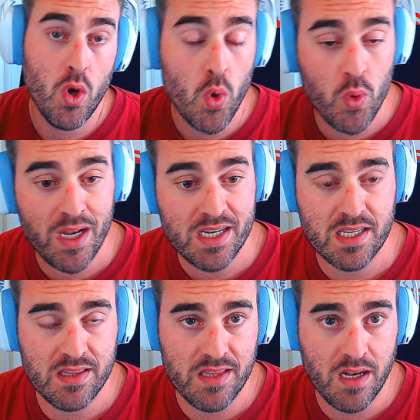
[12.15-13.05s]
una
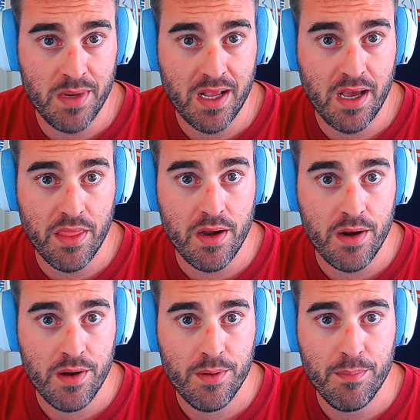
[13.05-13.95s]
skin del mercader,
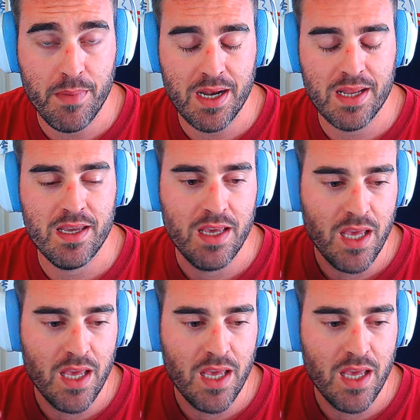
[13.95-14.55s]
¿vale?